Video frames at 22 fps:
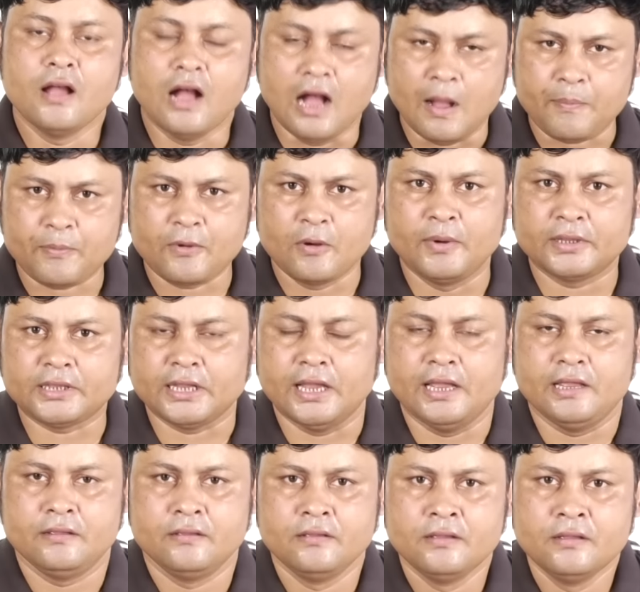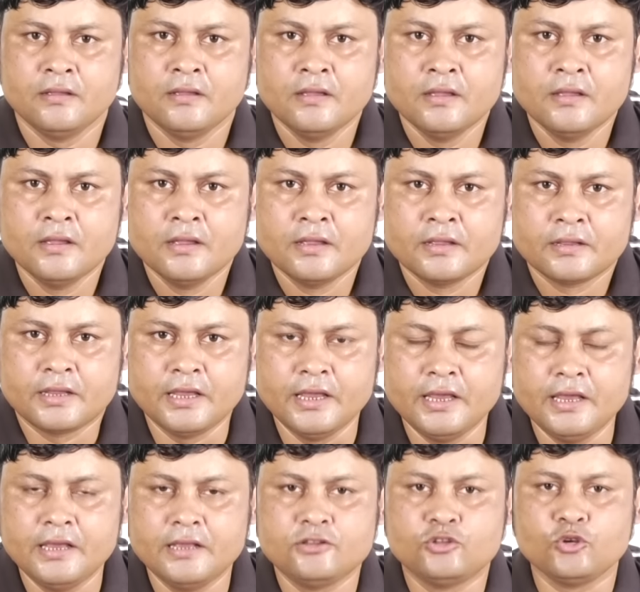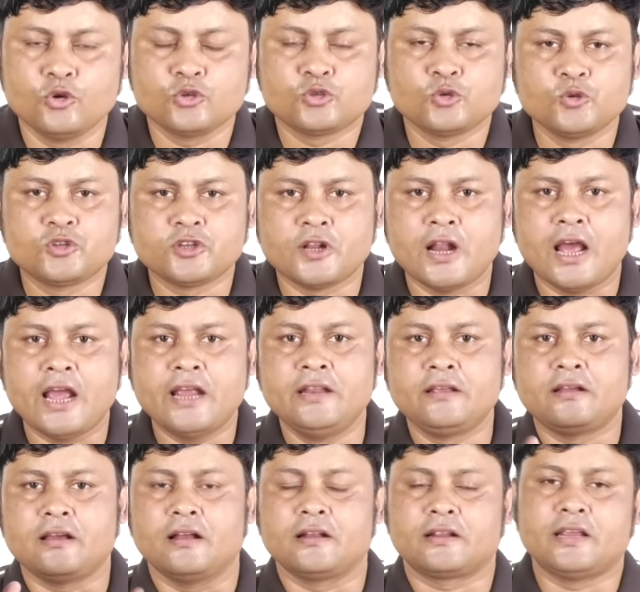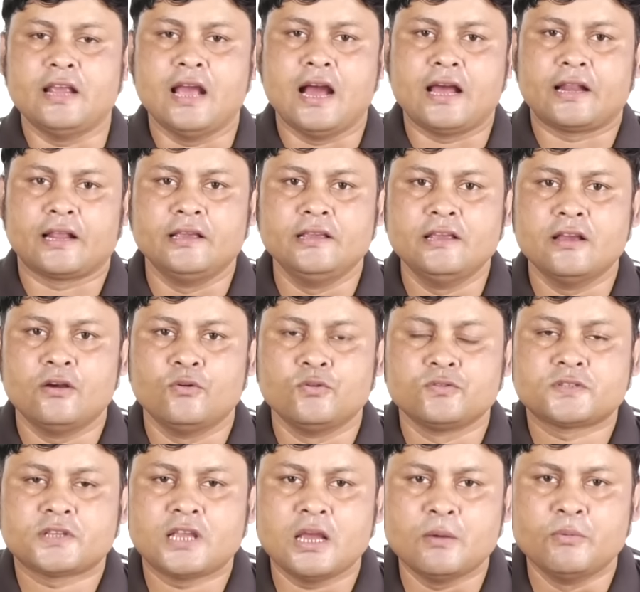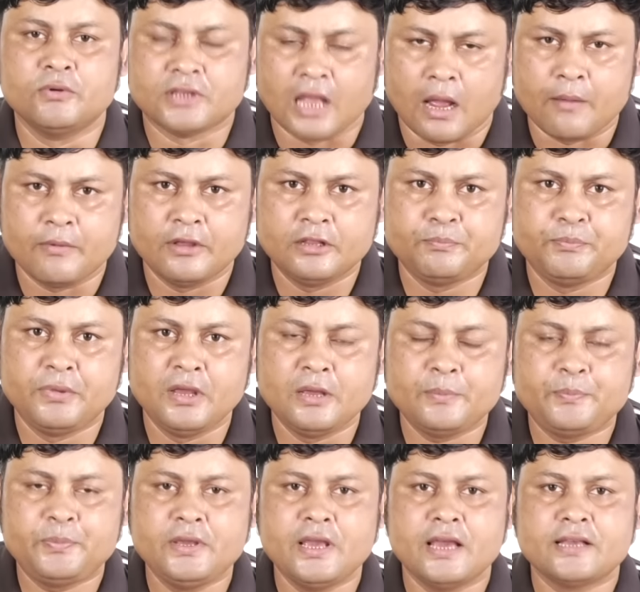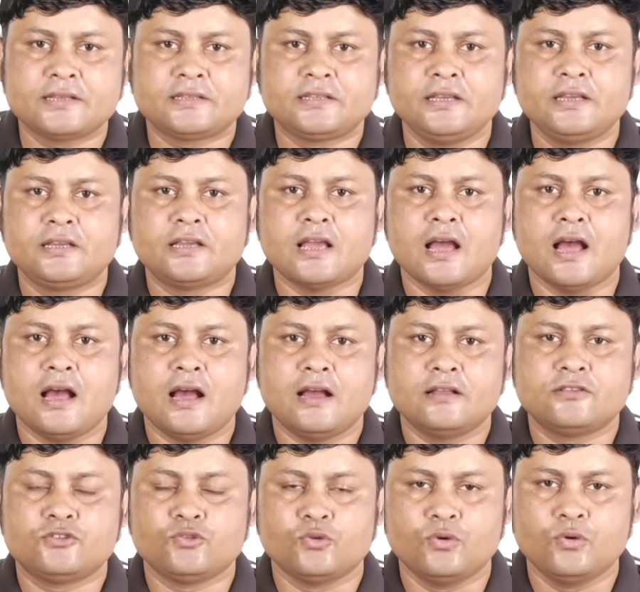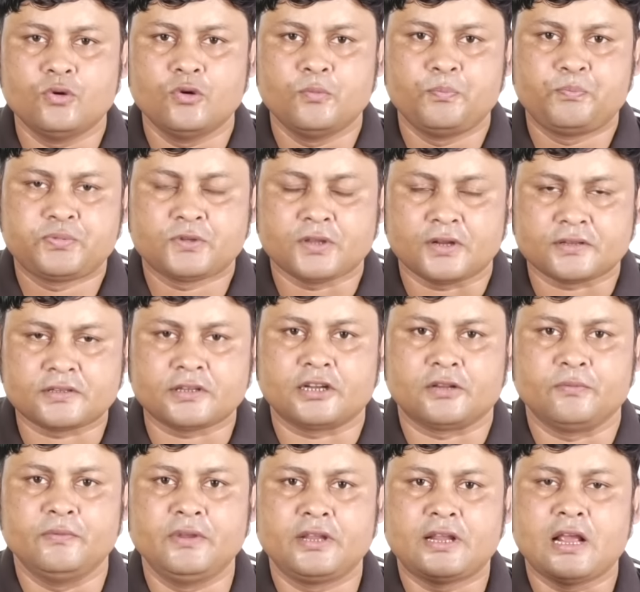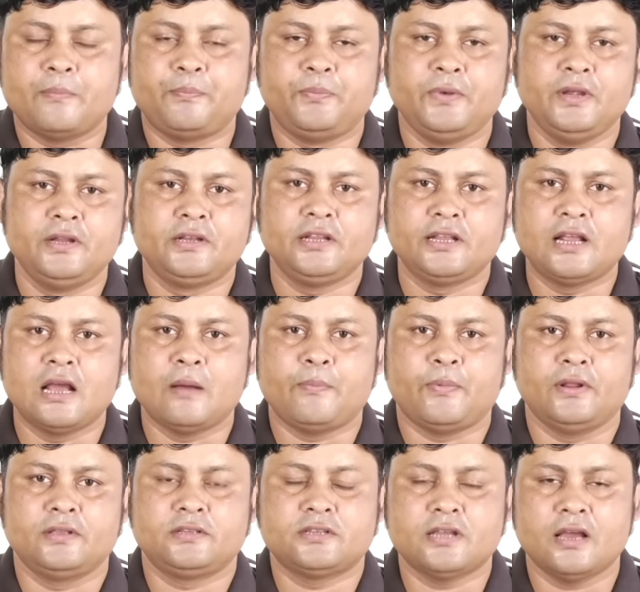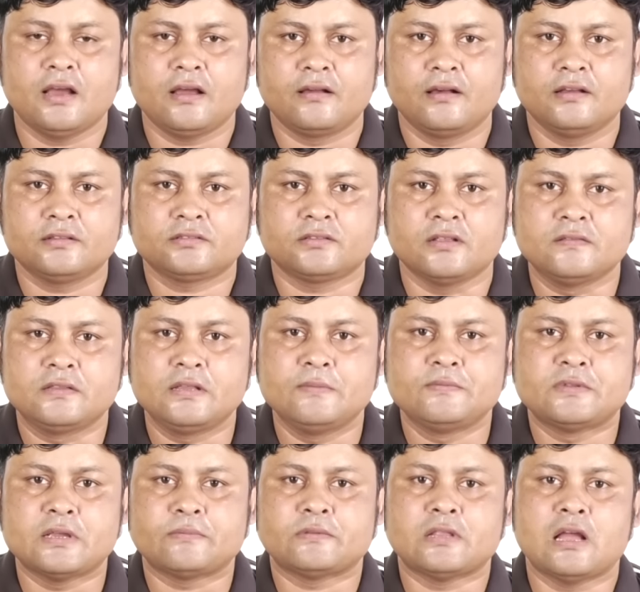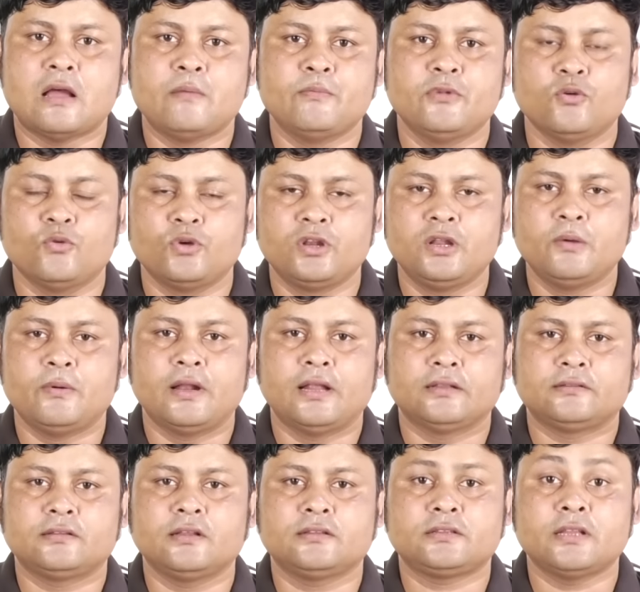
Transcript: आपको बताएं कि जो सूचनाएं निकल के आ रही है उसके मुताबिक बीपीएससी का जो सड़सठवीं का पीटी का परीक्षा अगस्त अंतिम सप्ताह में होने वाला था